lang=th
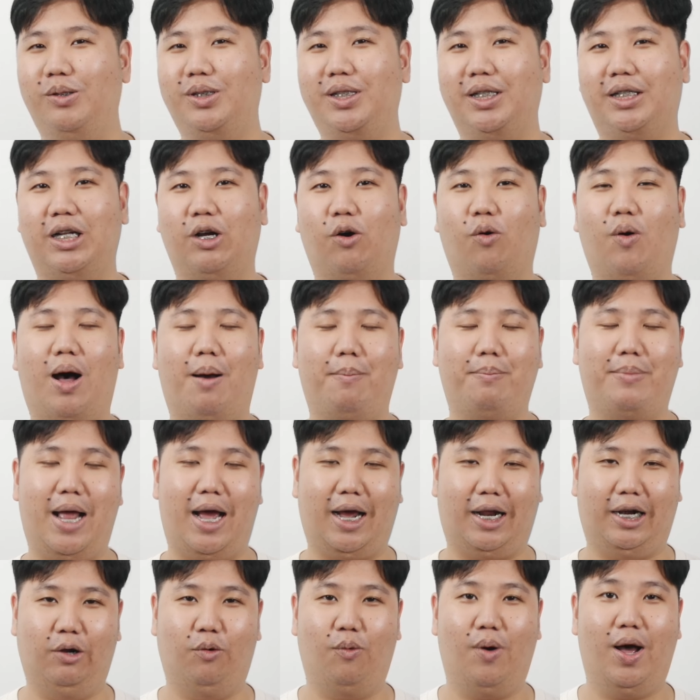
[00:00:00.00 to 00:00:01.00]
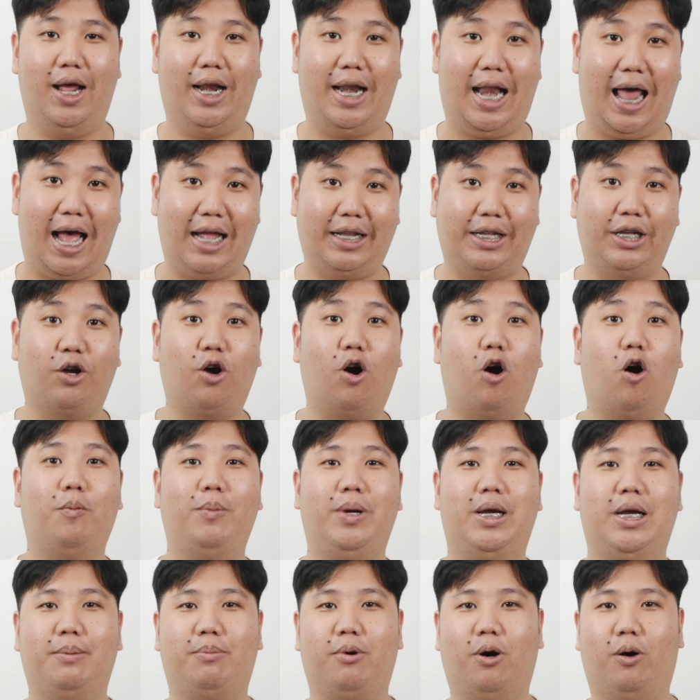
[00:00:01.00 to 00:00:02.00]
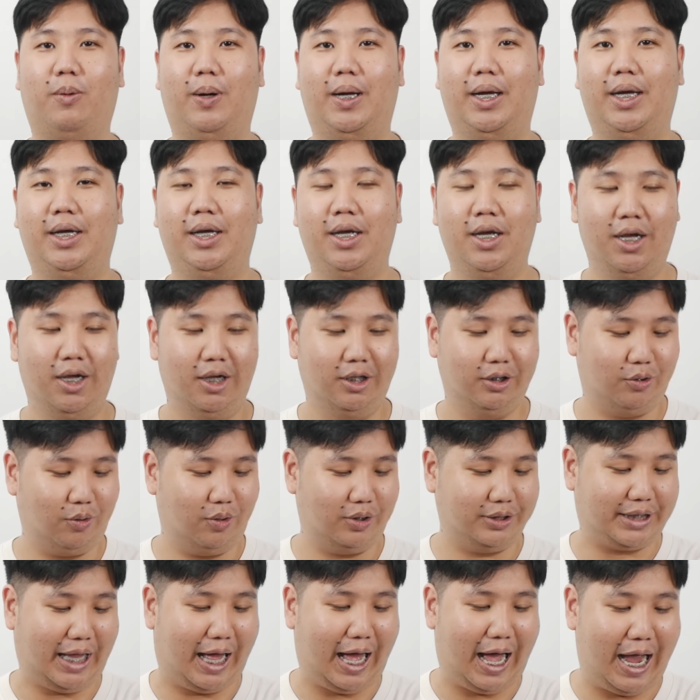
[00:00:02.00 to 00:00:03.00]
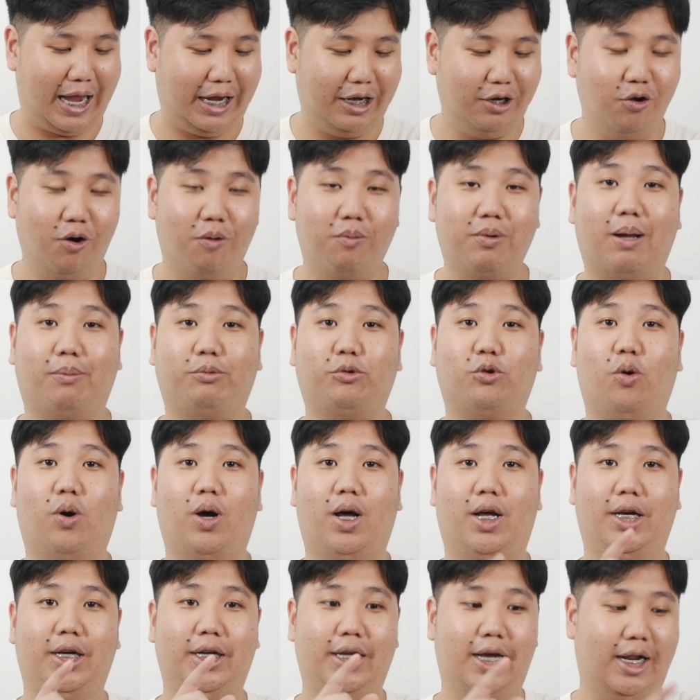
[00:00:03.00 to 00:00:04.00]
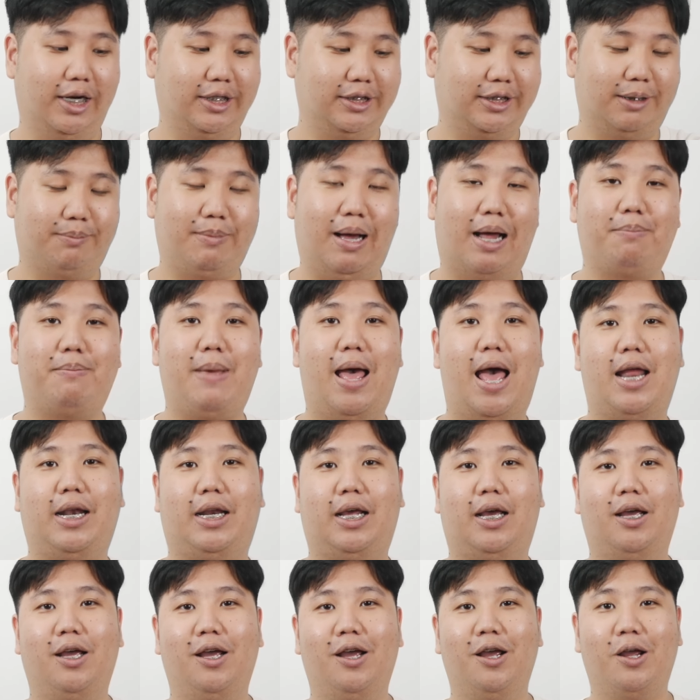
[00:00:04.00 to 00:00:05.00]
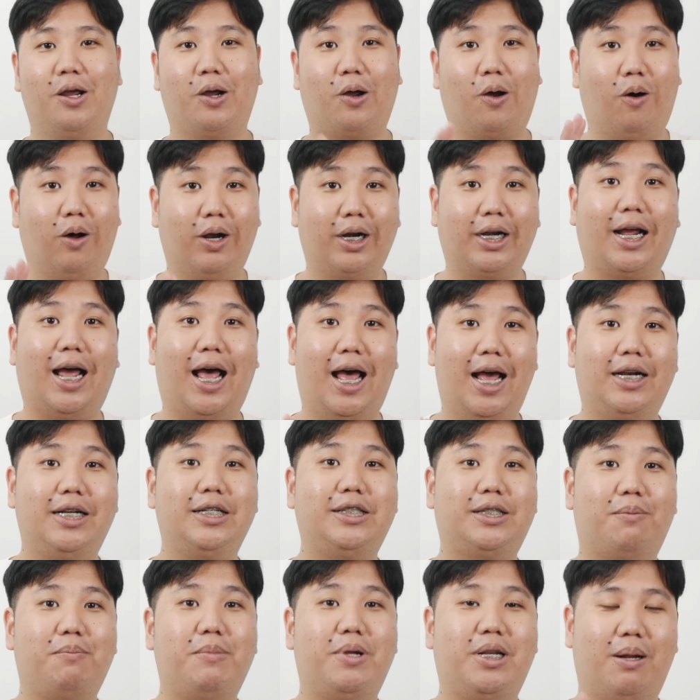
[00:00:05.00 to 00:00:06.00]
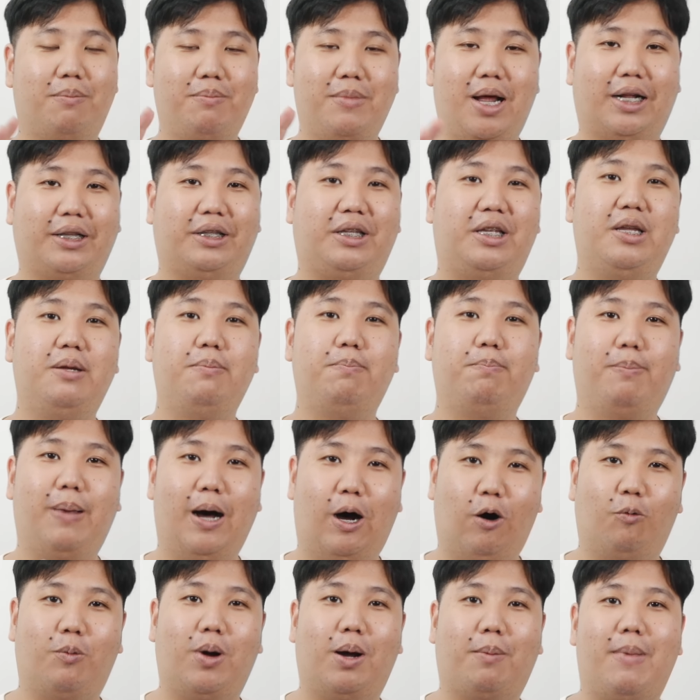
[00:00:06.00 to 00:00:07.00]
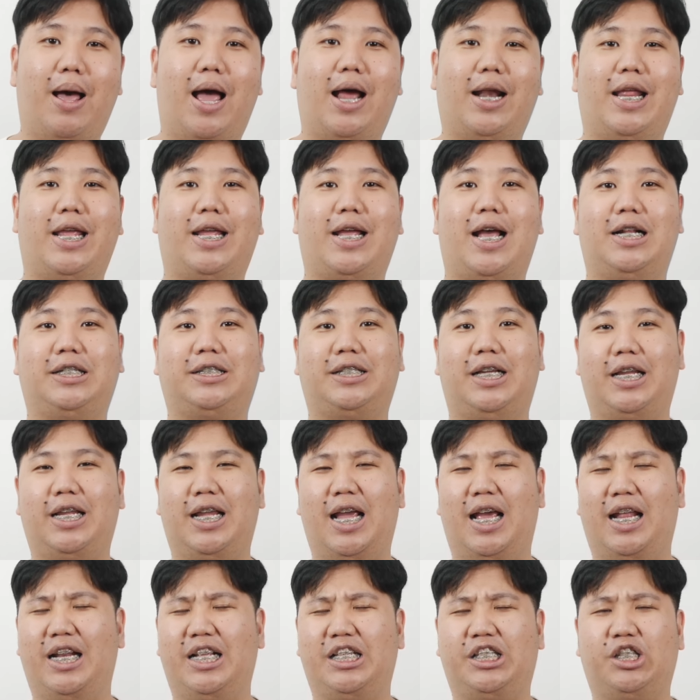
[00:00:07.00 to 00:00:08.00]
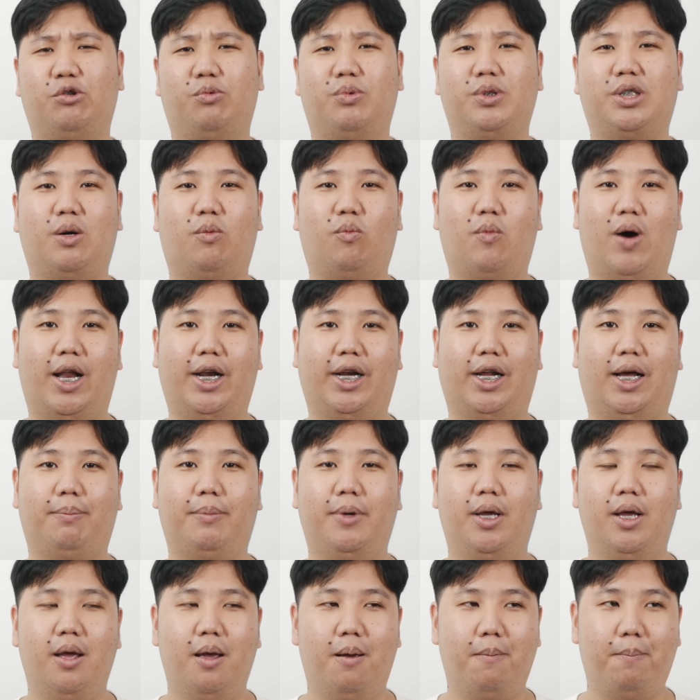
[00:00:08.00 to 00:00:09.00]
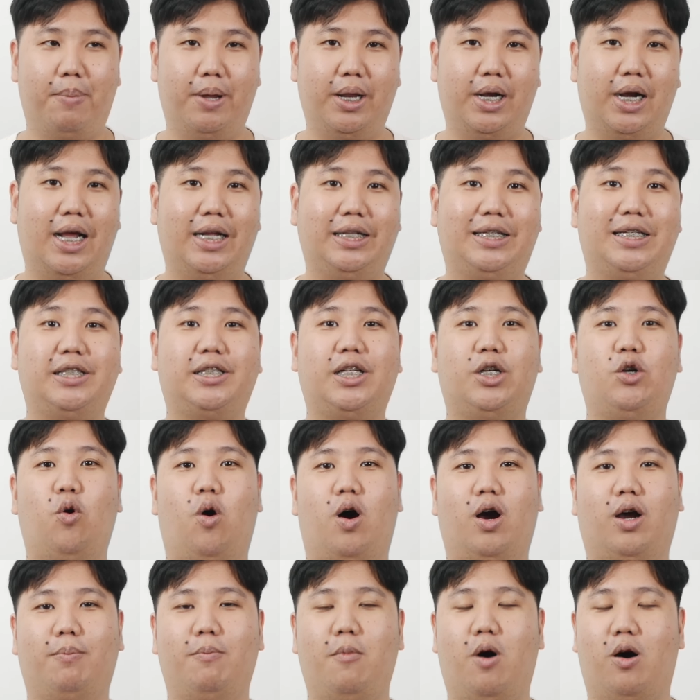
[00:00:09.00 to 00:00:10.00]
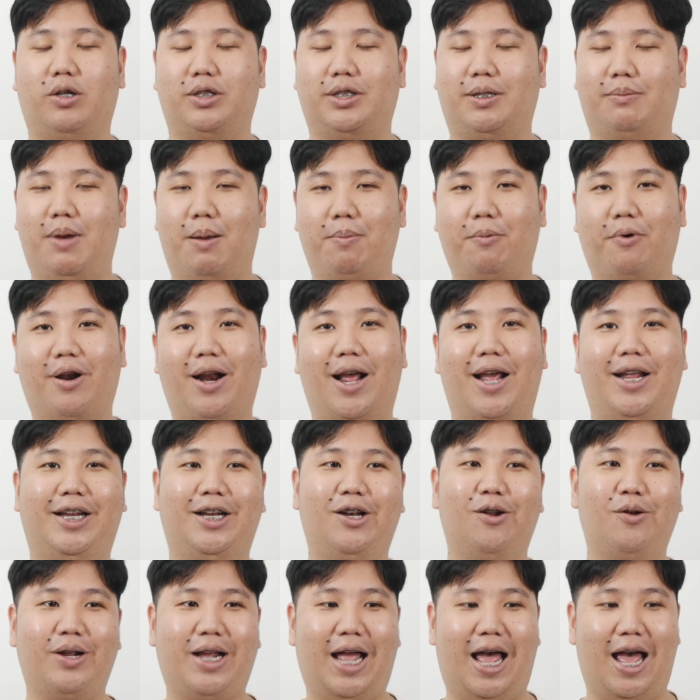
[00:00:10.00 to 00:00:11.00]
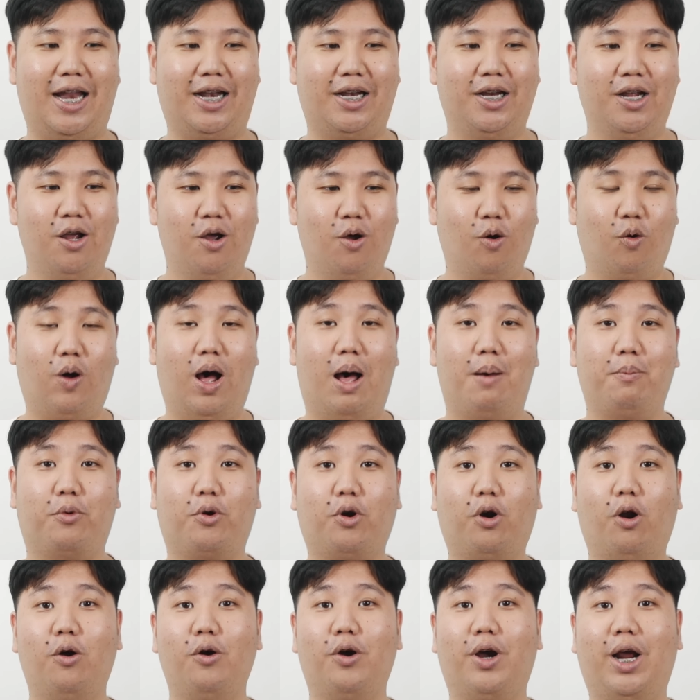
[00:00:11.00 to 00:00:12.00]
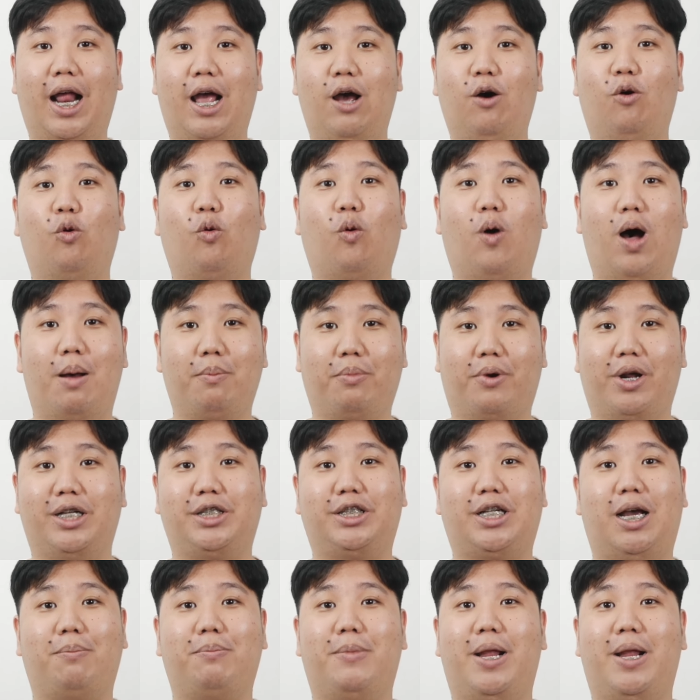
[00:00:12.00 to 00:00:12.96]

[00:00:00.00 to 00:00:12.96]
รู้สึกถึงความหนักหรือว่าล้าที่ข้อมือ เพราะว่าตัวสายรวมกับตัวเรือนสมาร์ทแบนเนี่ยค่อนข้างที่จะมีน้ำหนักที่เบามากๆในการใช้งานในชีวิตประจำวันครับ เป็นอะไรที่สะดวกเหมาะสำหรับใครที่ต้องการความคล่องแคล่วความกระชับ